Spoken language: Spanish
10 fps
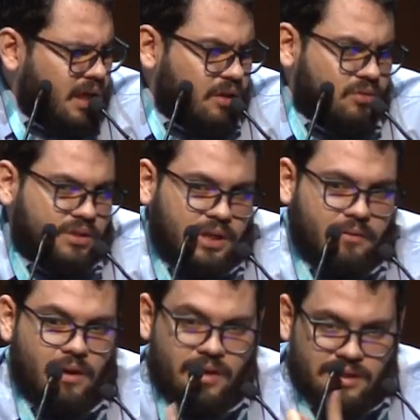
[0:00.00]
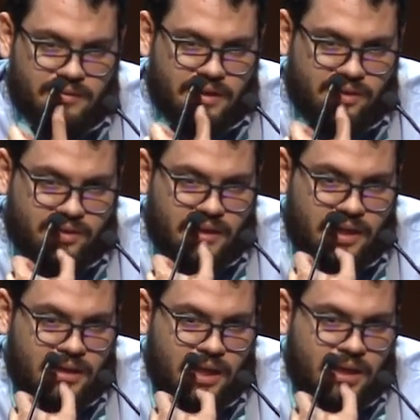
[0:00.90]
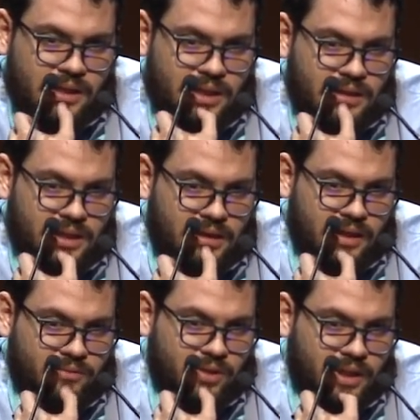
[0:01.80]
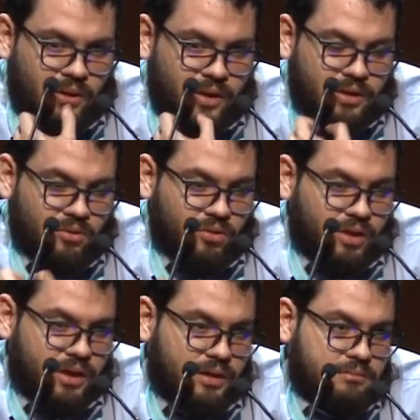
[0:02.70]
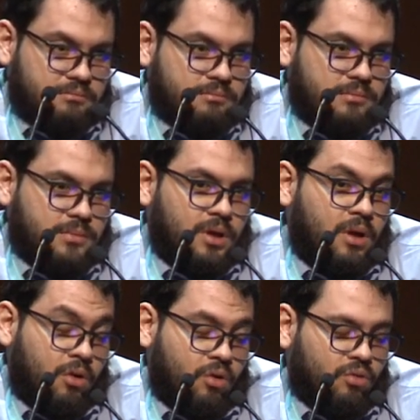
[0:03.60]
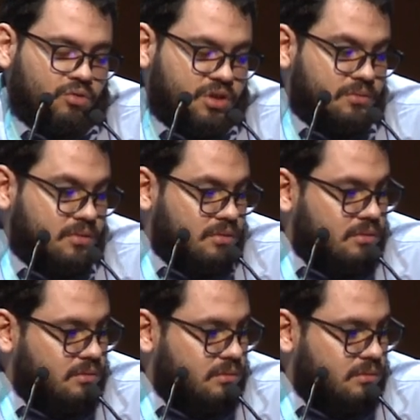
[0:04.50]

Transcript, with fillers: Incluso trabajos a nivel nacional tenían resultados que no eran conclusivos.